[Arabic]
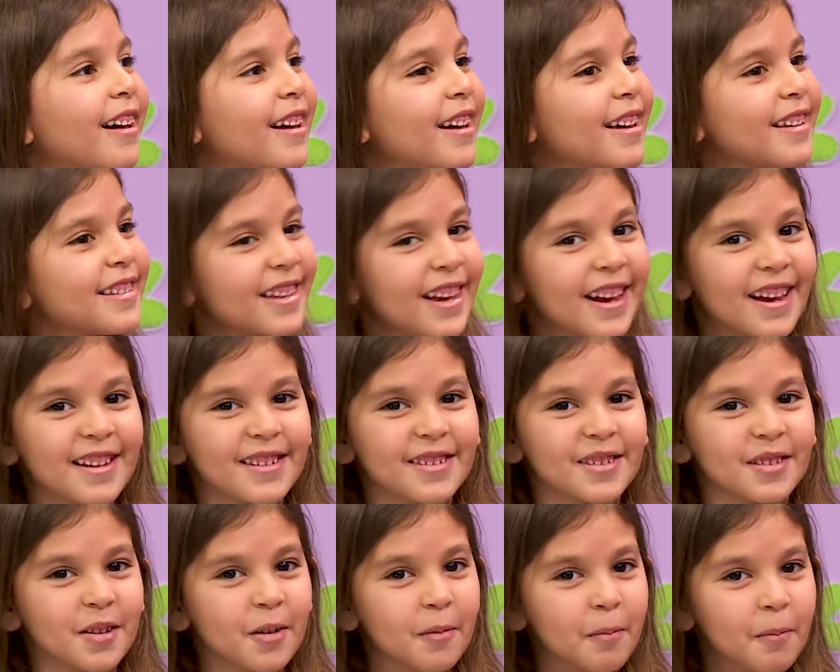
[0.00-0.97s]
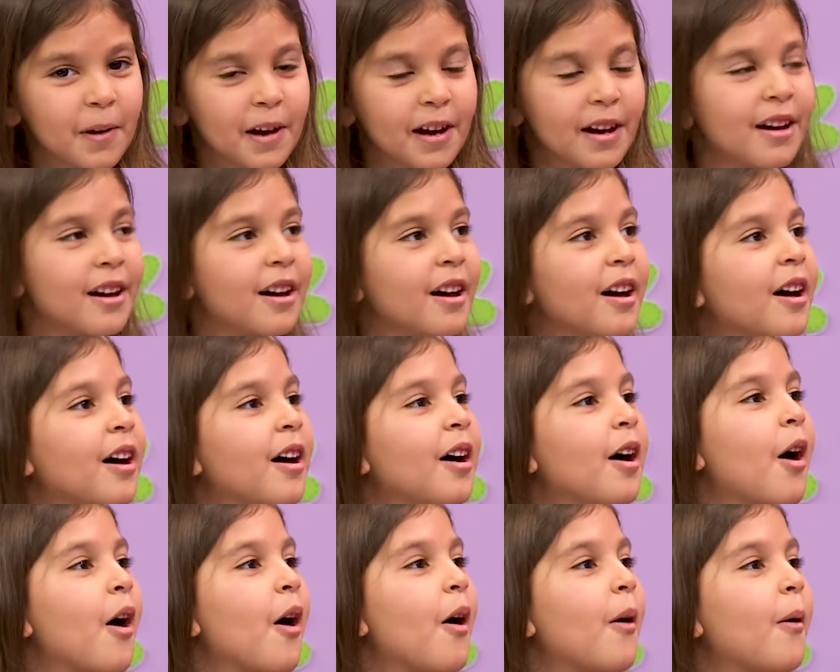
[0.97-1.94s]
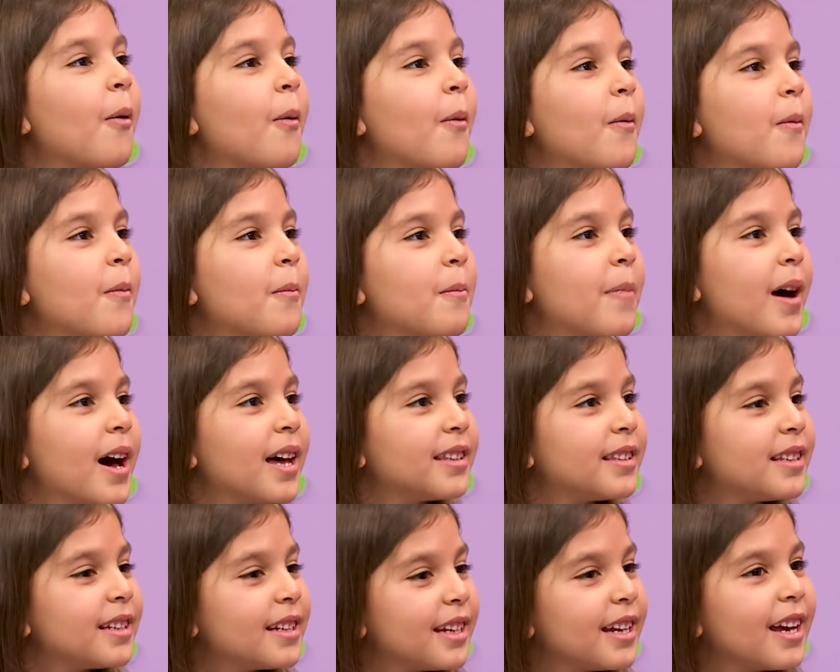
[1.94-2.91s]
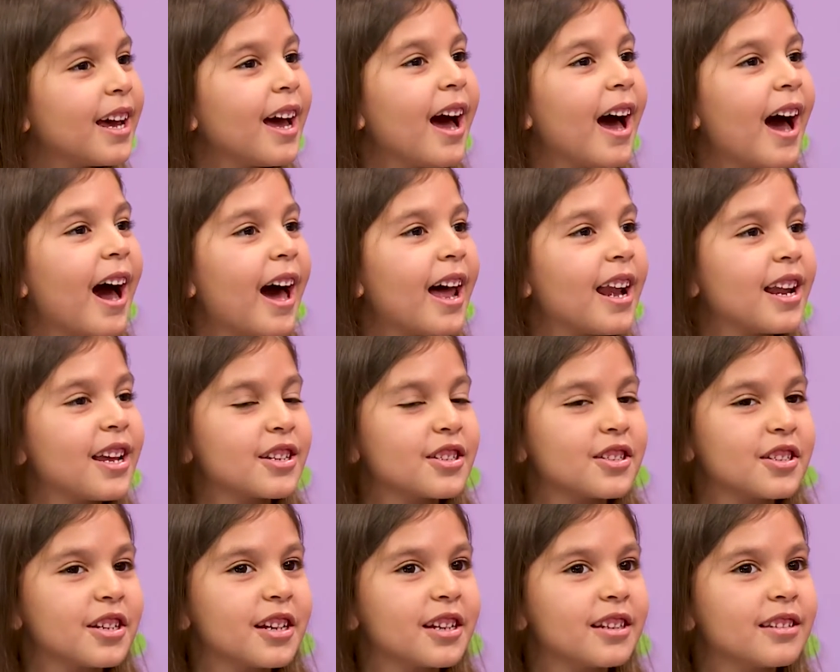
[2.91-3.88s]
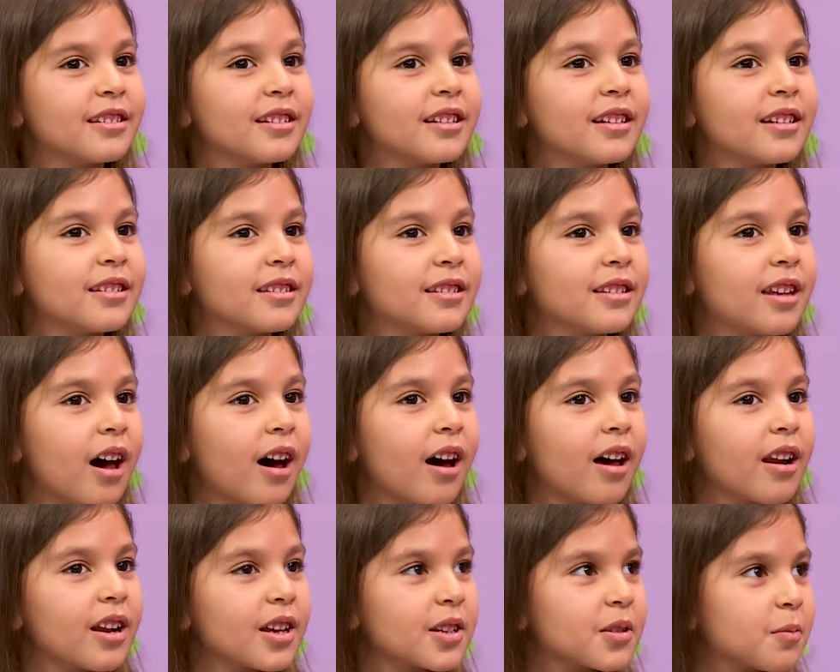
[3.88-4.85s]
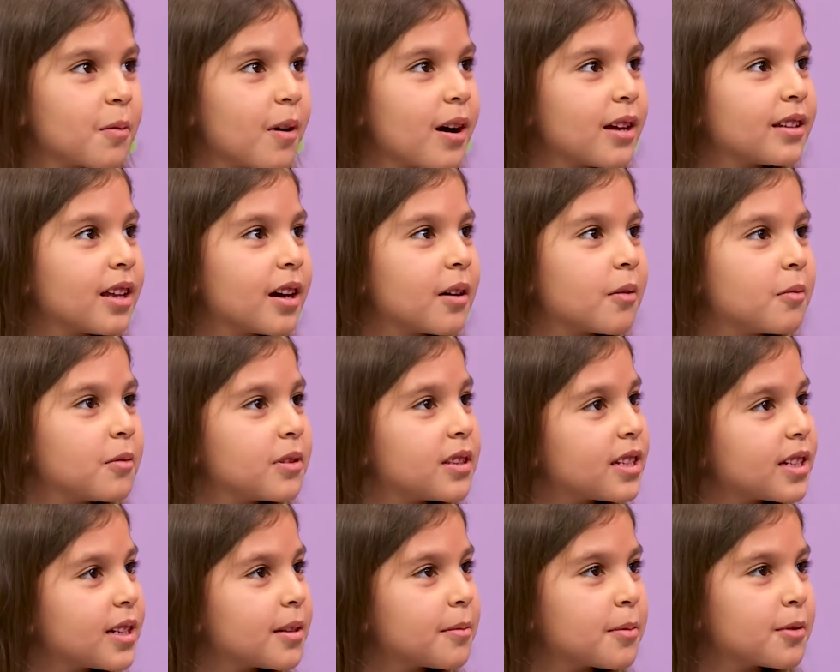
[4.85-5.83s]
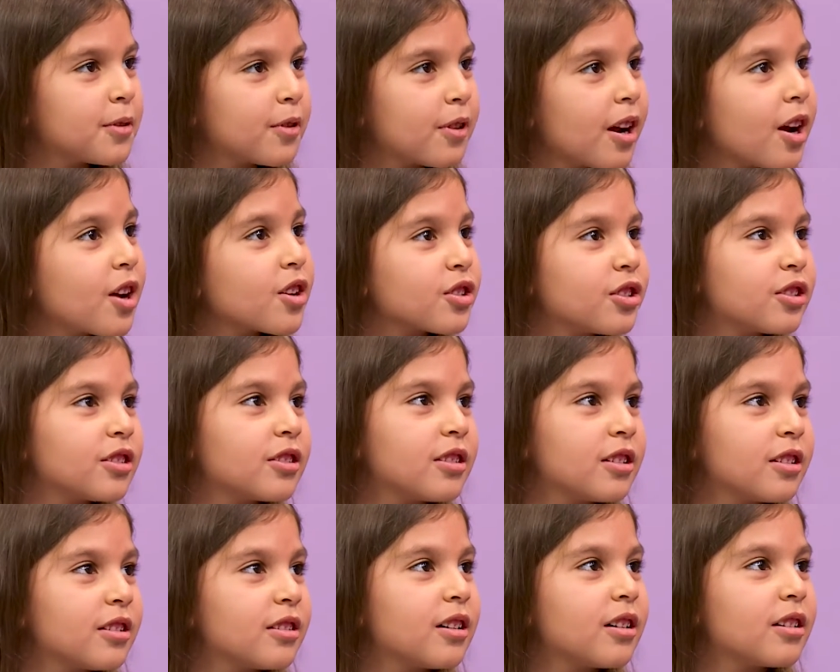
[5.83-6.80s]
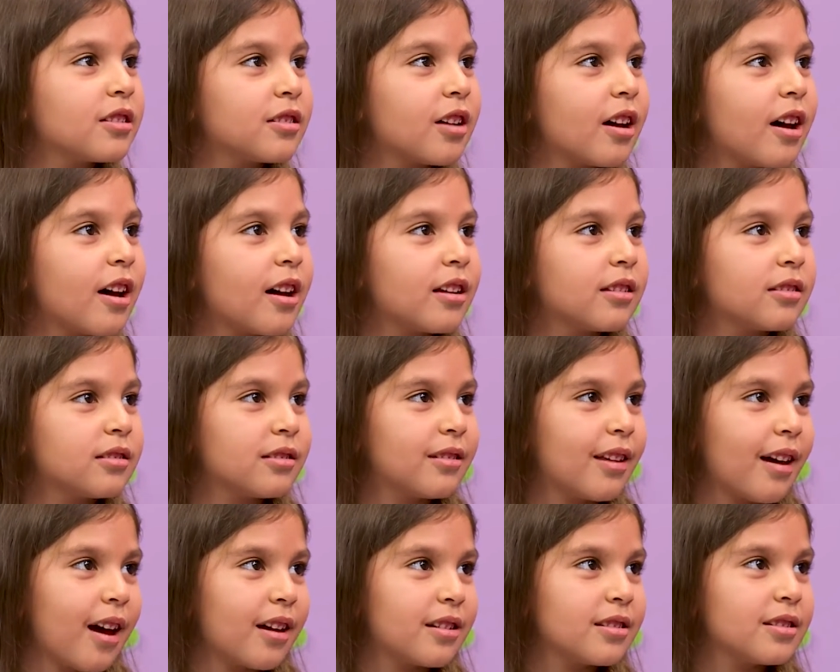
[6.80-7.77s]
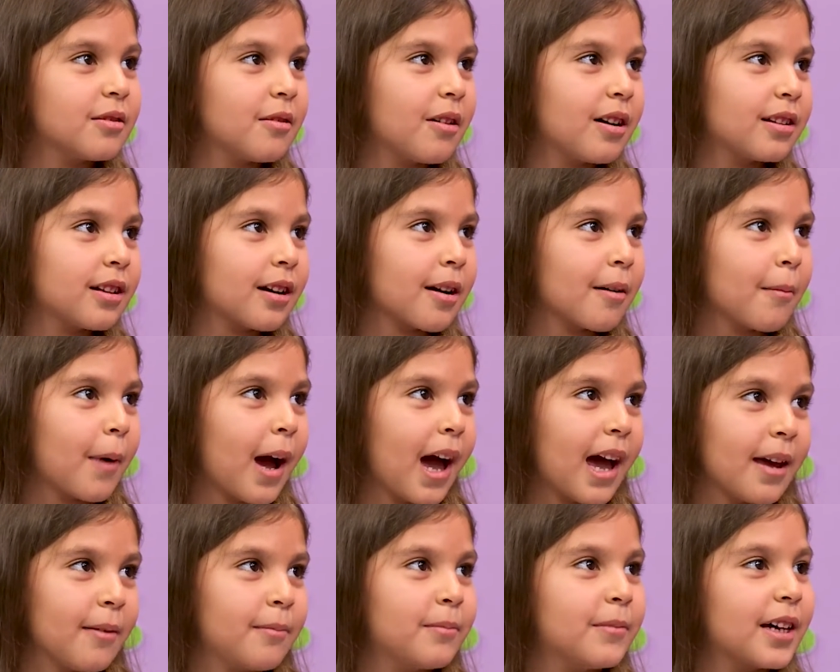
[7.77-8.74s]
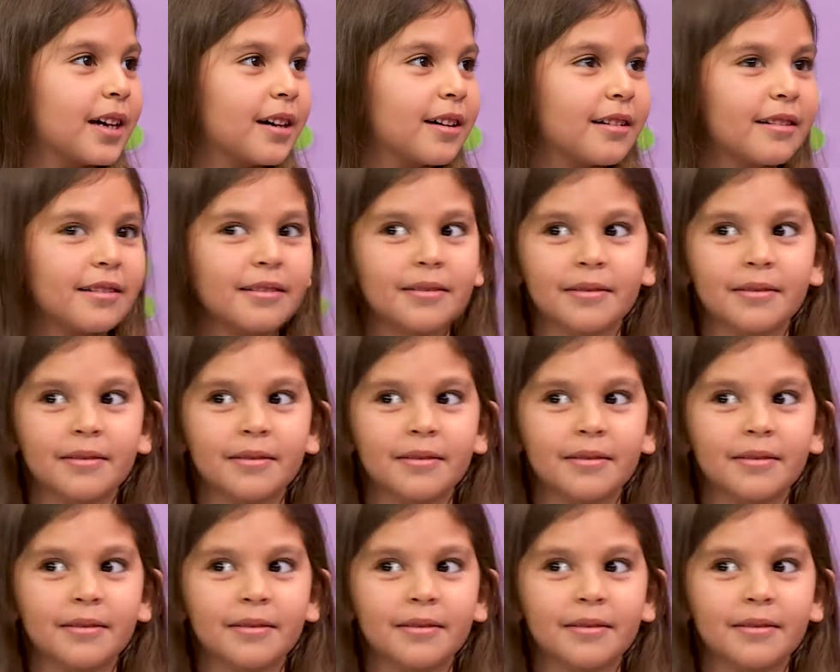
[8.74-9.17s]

اصحى الصبح بدري علشان تخلص وقتك وتيجي بسرعه عشان تقدر تقضي وقتك مع ابنك